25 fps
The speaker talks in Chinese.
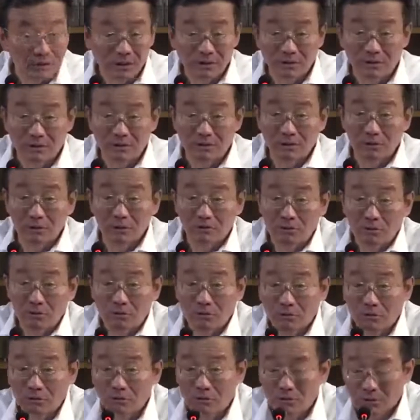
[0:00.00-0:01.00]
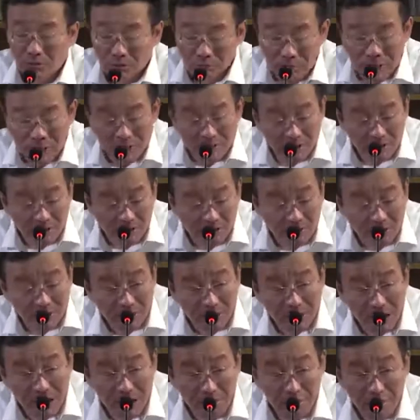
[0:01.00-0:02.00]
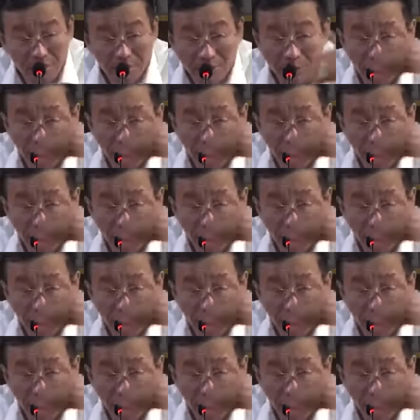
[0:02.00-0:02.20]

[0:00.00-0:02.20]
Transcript: 手中把这个时候沙包